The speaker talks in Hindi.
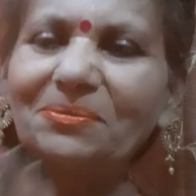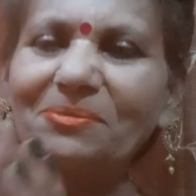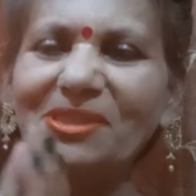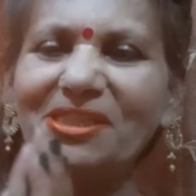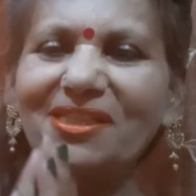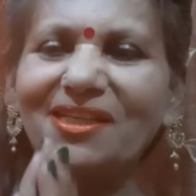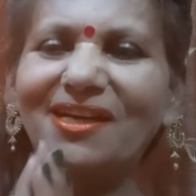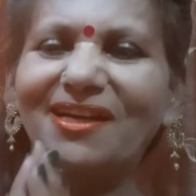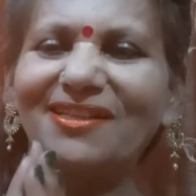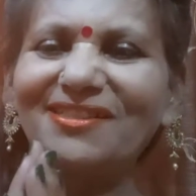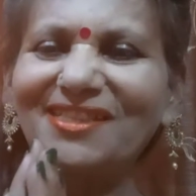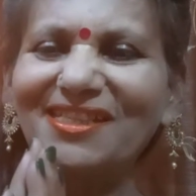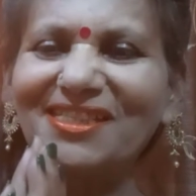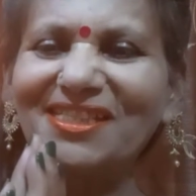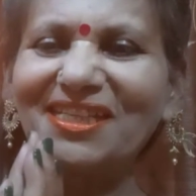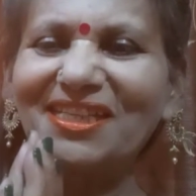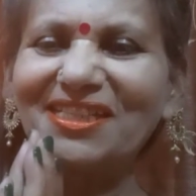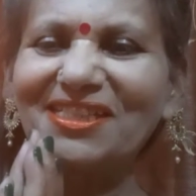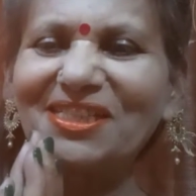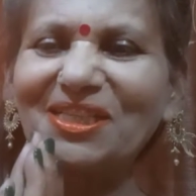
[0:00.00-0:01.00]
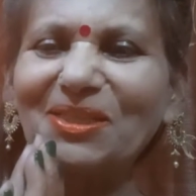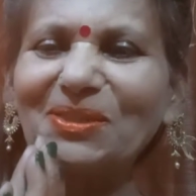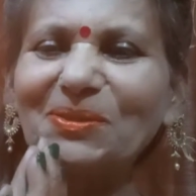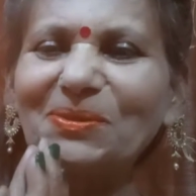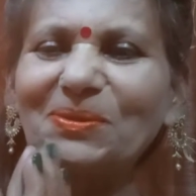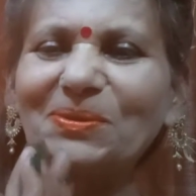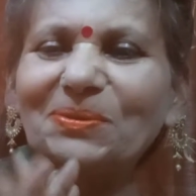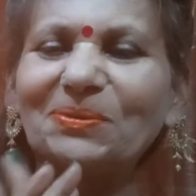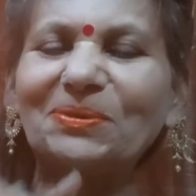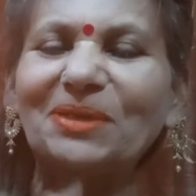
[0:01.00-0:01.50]
नमस्कार जय श्री कृष्ण
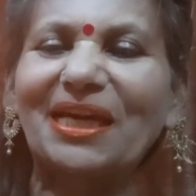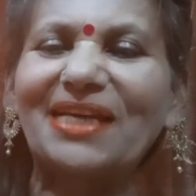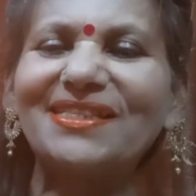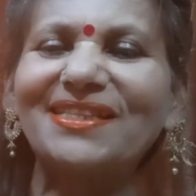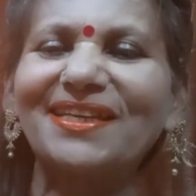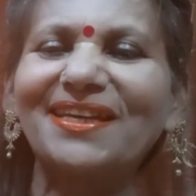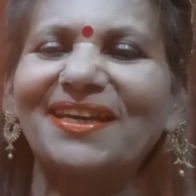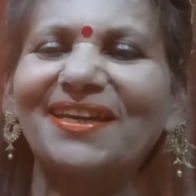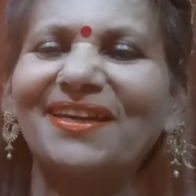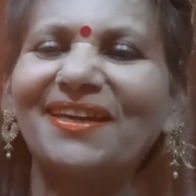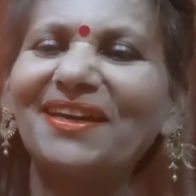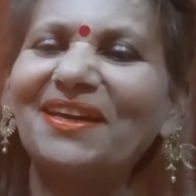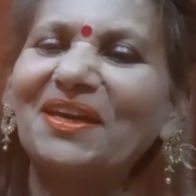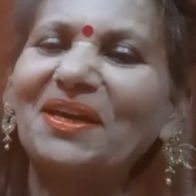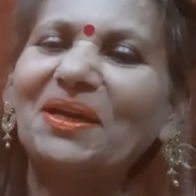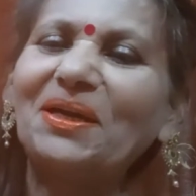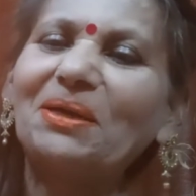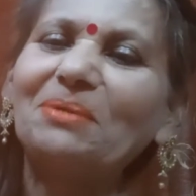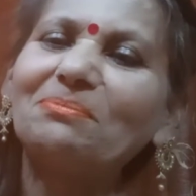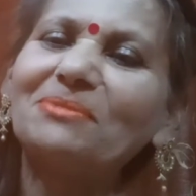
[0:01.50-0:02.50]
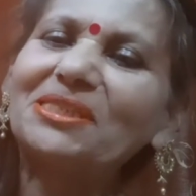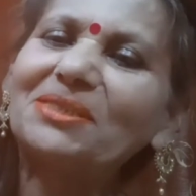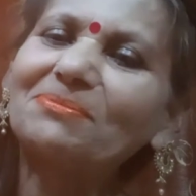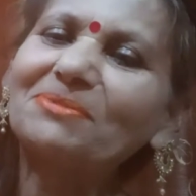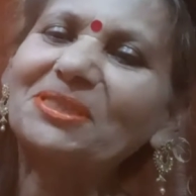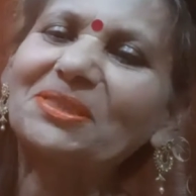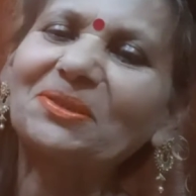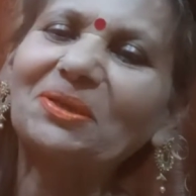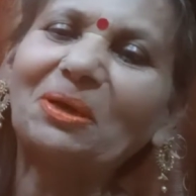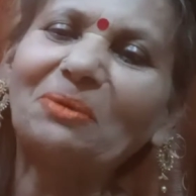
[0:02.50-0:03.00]
दोस्तों कैसे हैं मैं
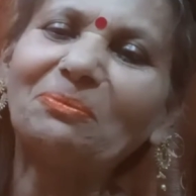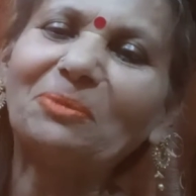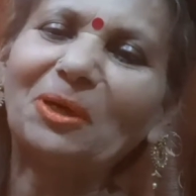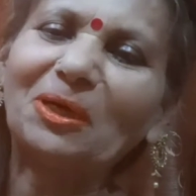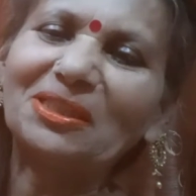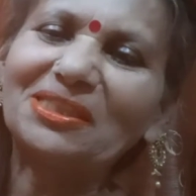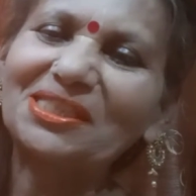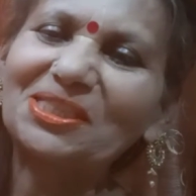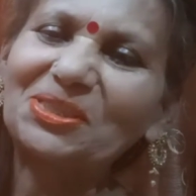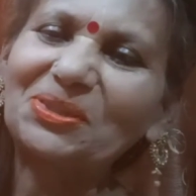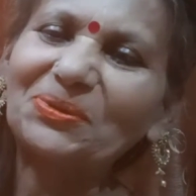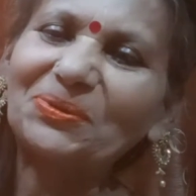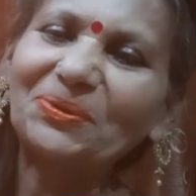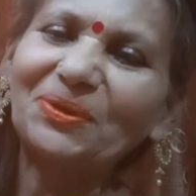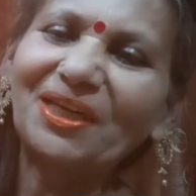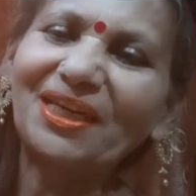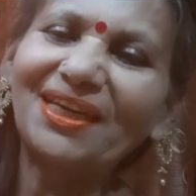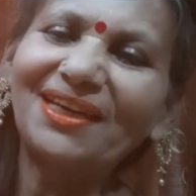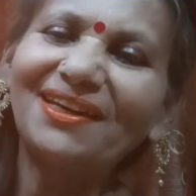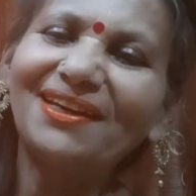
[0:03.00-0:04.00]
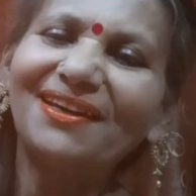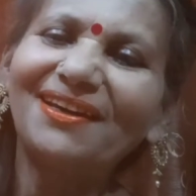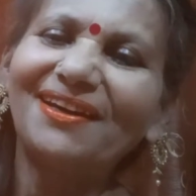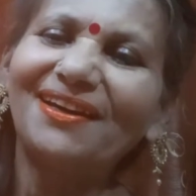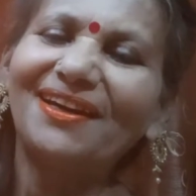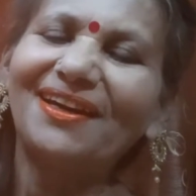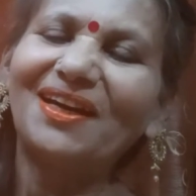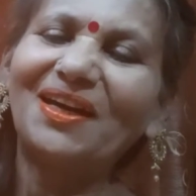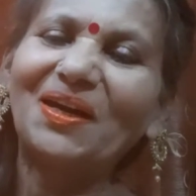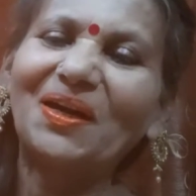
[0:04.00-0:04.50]
समझती हूँ आप बहुत अच्छे होंगे
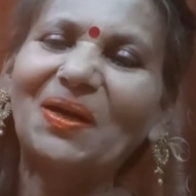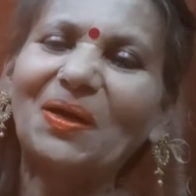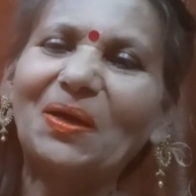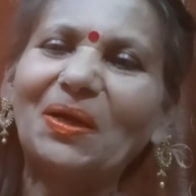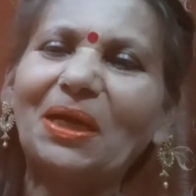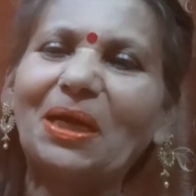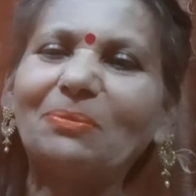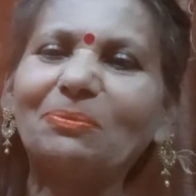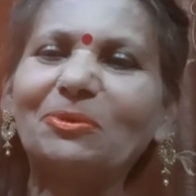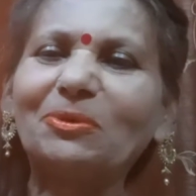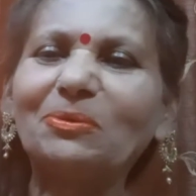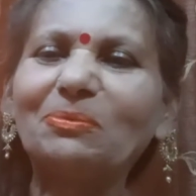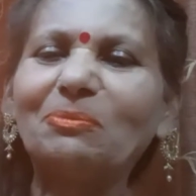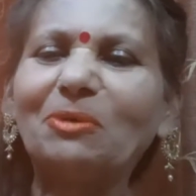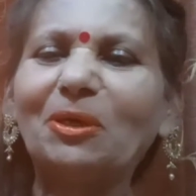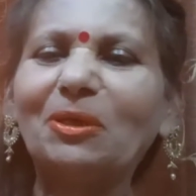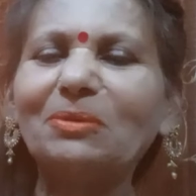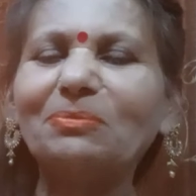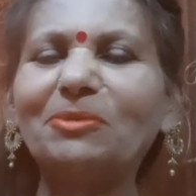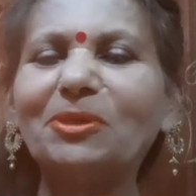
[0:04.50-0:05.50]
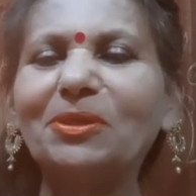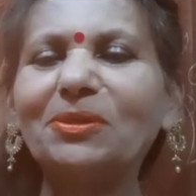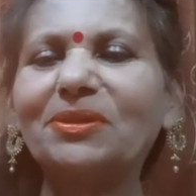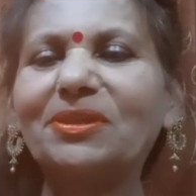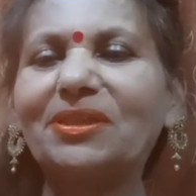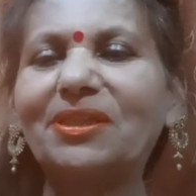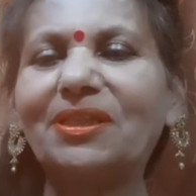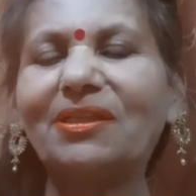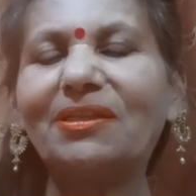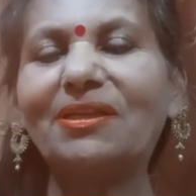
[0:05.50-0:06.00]
और आपको बहुत बहुत
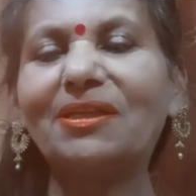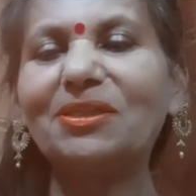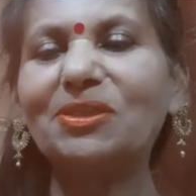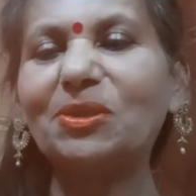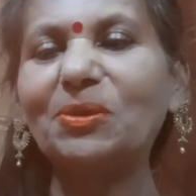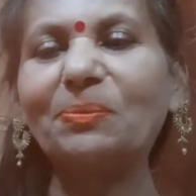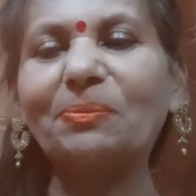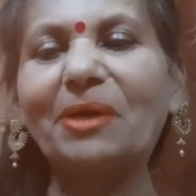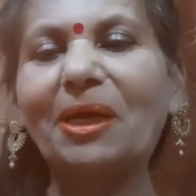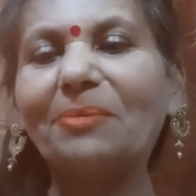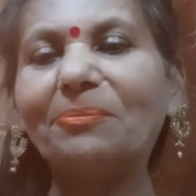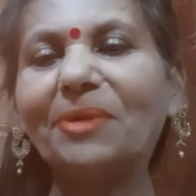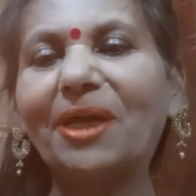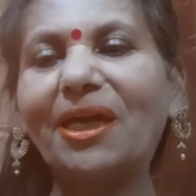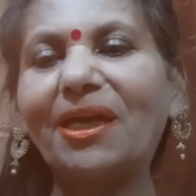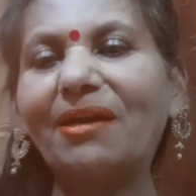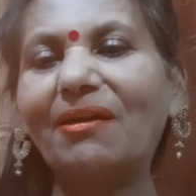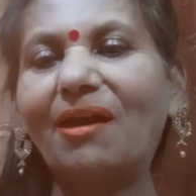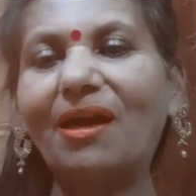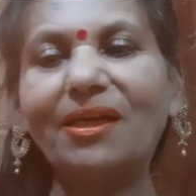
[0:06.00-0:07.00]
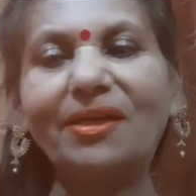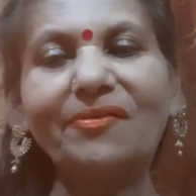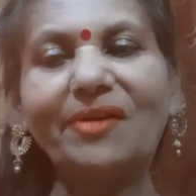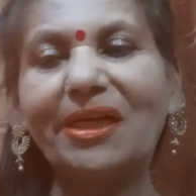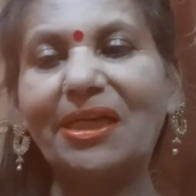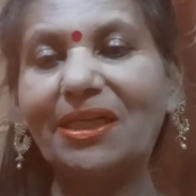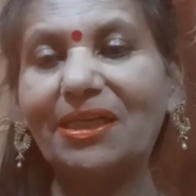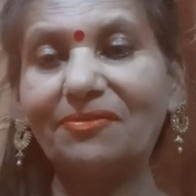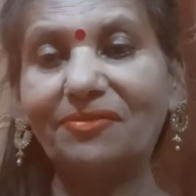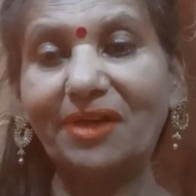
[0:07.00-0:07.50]
शुभकामनाएं आने
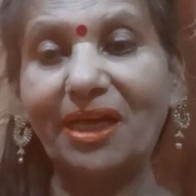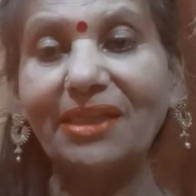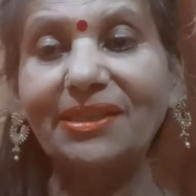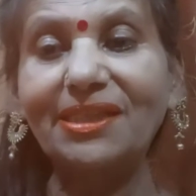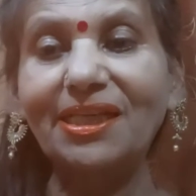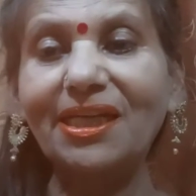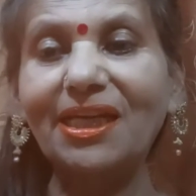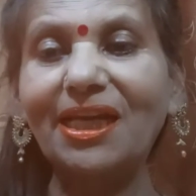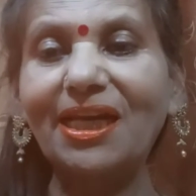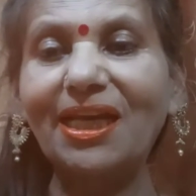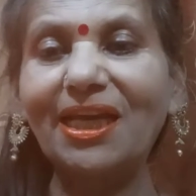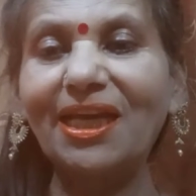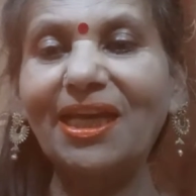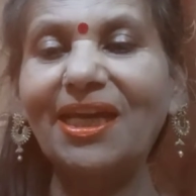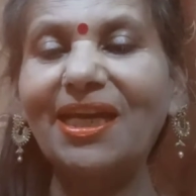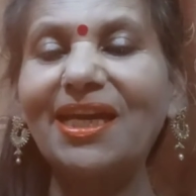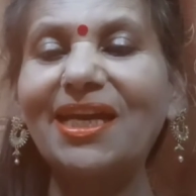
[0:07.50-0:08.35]
वाले नवरात्र के लिए